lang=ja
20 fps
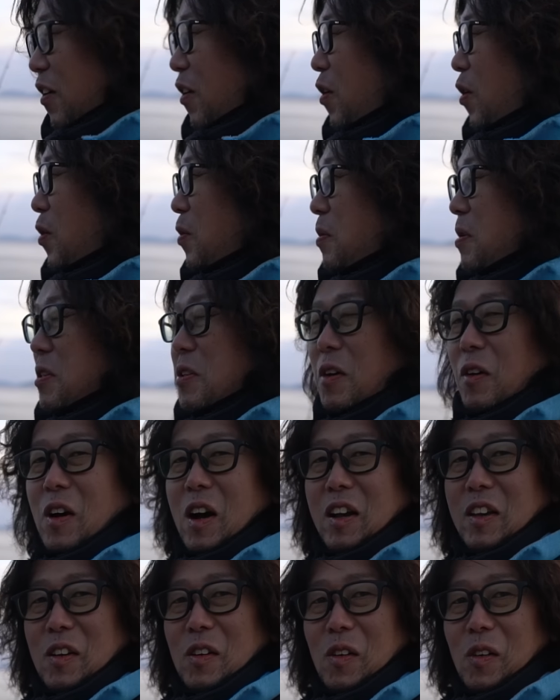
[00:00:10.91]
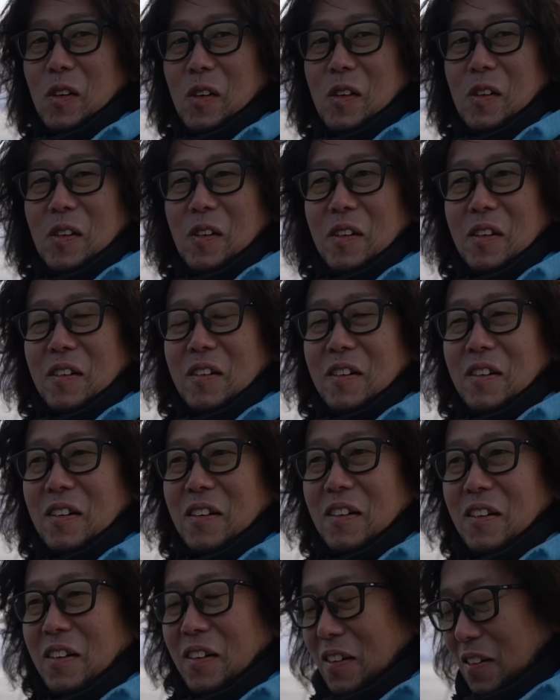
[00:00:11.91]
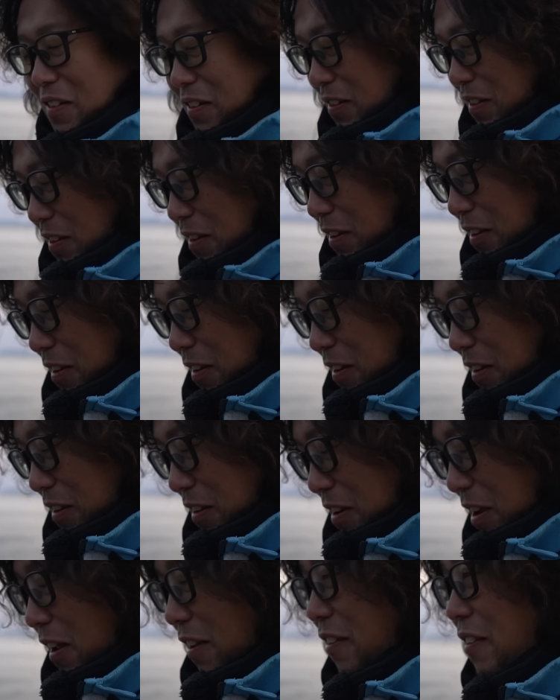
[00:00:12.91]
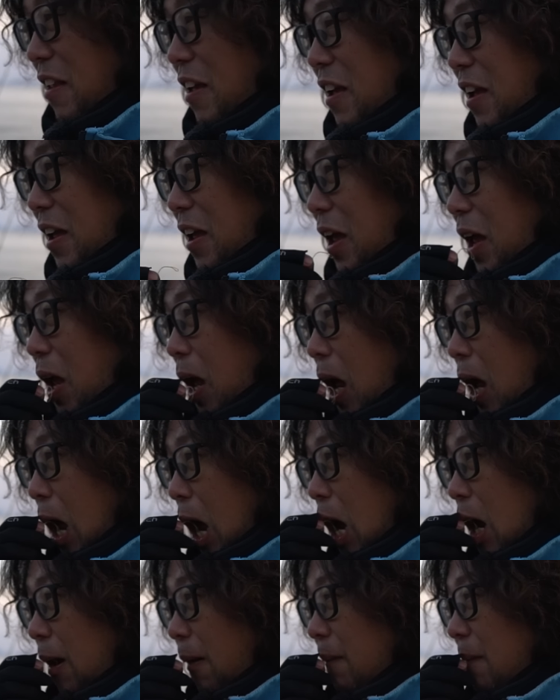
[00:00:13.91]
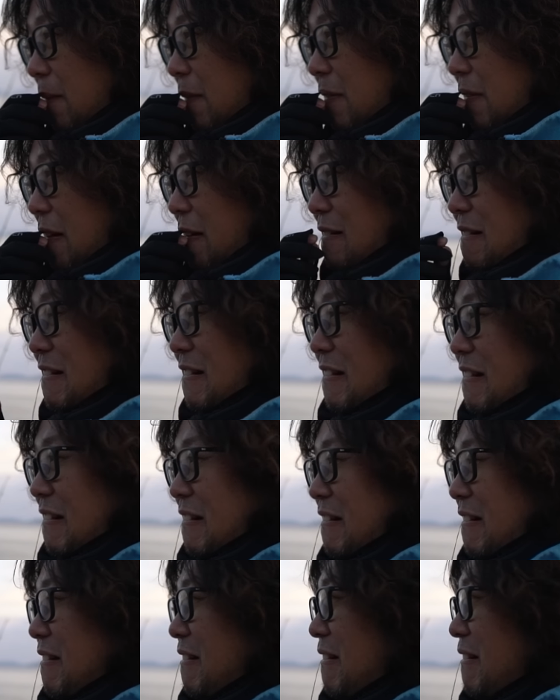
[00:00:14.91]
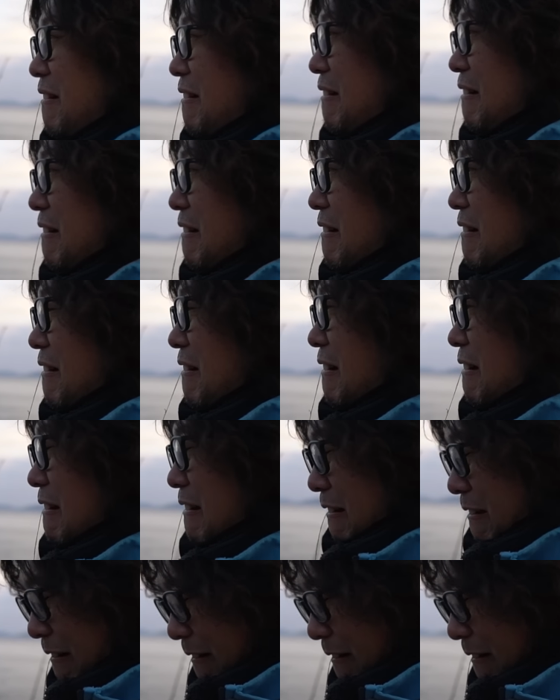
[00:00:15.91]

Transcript: 大晦日今日大晦日よやんねえ、うん、12月31ね何